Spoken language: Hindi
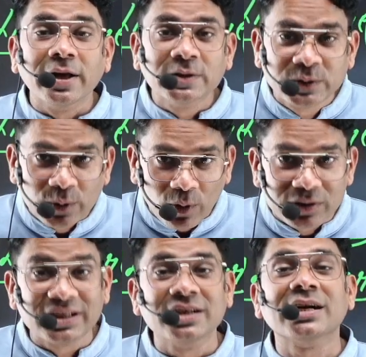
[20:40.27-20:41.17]
जो
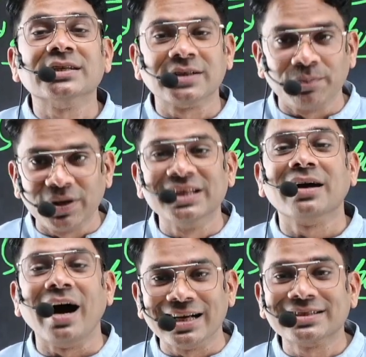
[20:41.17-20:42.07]
जिनका संबंध
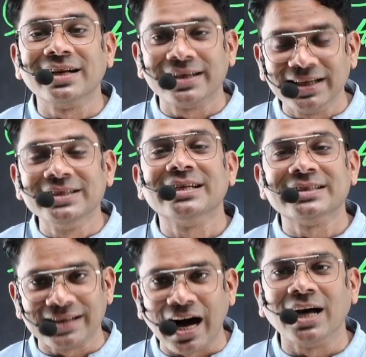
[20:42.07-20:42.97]
खासकर किन के
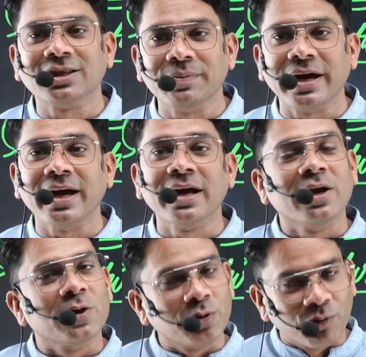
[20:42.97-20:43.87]
साथ में है
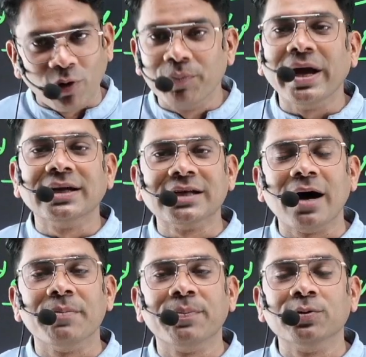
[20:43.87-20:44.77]
तो वो भी
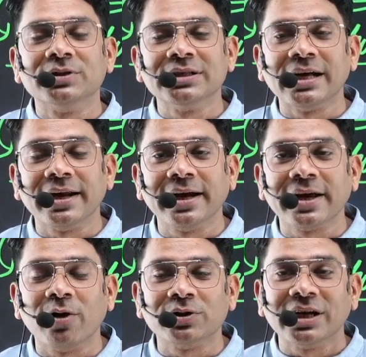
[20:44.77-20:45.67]
एग्जाम में पूछे जाने के
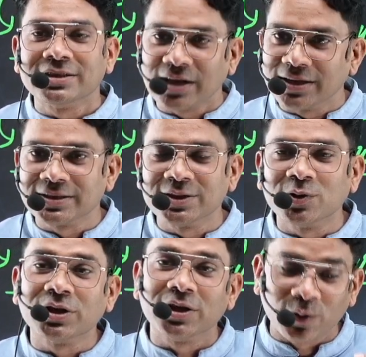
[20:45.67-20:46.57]
क्या होते हैं चांसेज
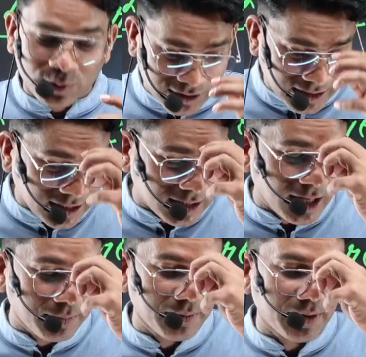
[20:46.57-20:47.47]
होते हैं तो उसके
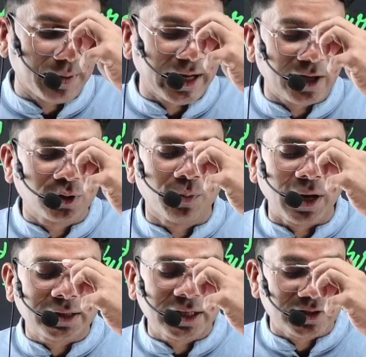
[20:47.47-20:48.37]
संदर्भ में भी अपन एक दो
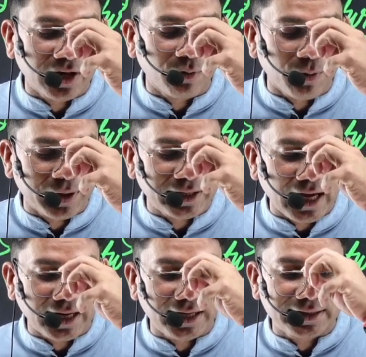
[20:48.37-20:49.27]
बातें जो है वो अपन क्या
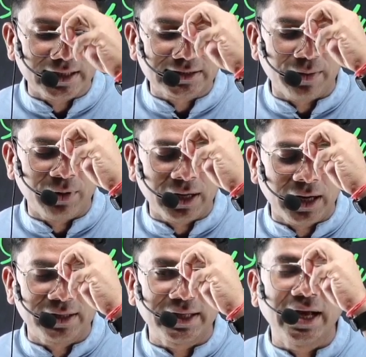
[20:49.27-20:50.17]
कर लेते हैं शामिल कर
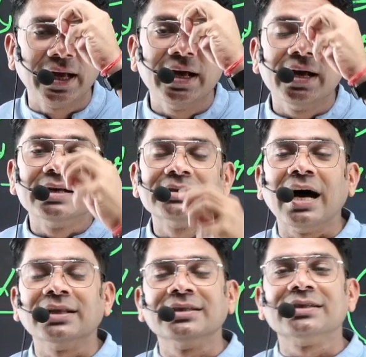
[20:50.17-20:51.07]
लेते हैं
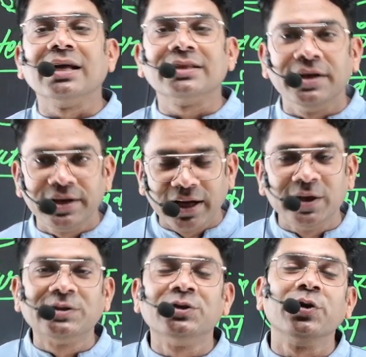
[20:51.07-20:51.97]
साथ ही साथ इंडियन
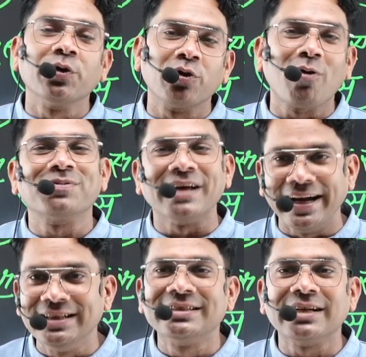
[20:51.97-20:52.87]
इंस्टीट्यूट ऑफ
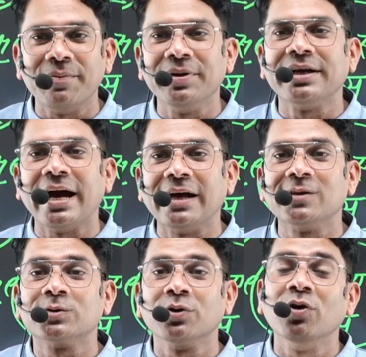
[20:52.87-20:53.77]
साइंस का भी क्या है
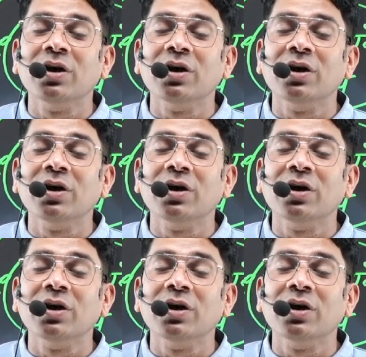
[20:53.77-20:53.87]
दोस्तों